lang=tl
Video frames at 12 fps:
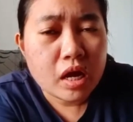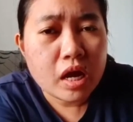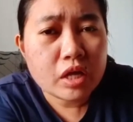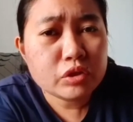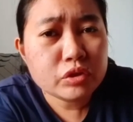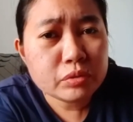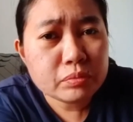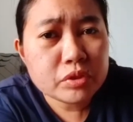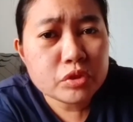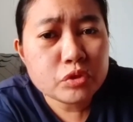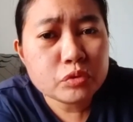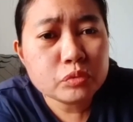ano
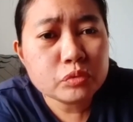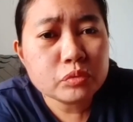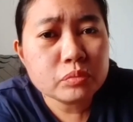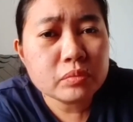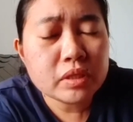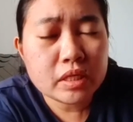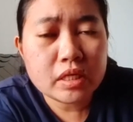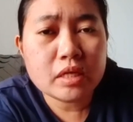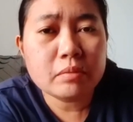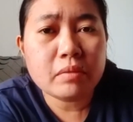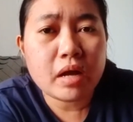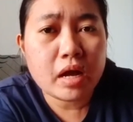naman yung
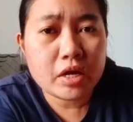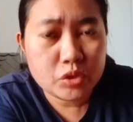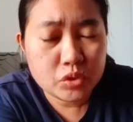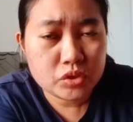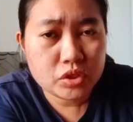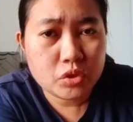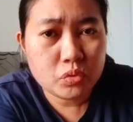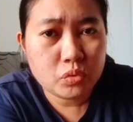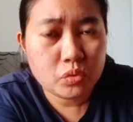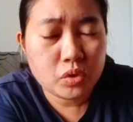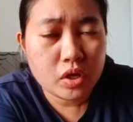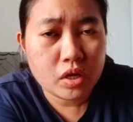magiging maayos sa
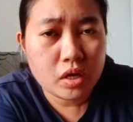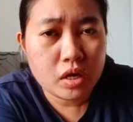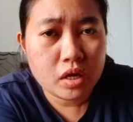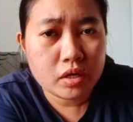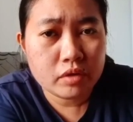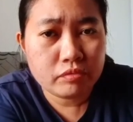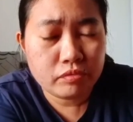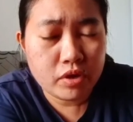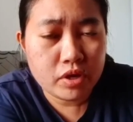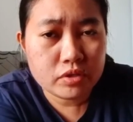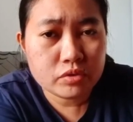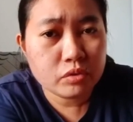yung uh,
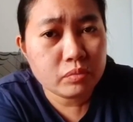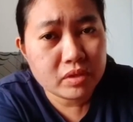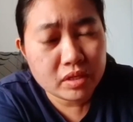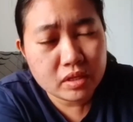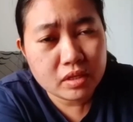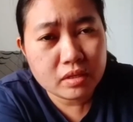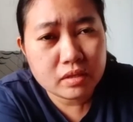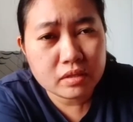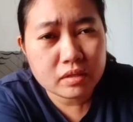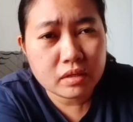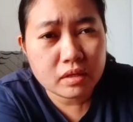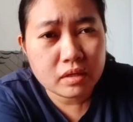face or
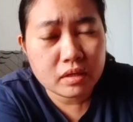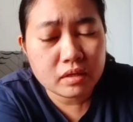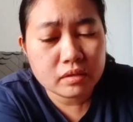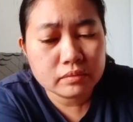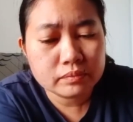magiging uh,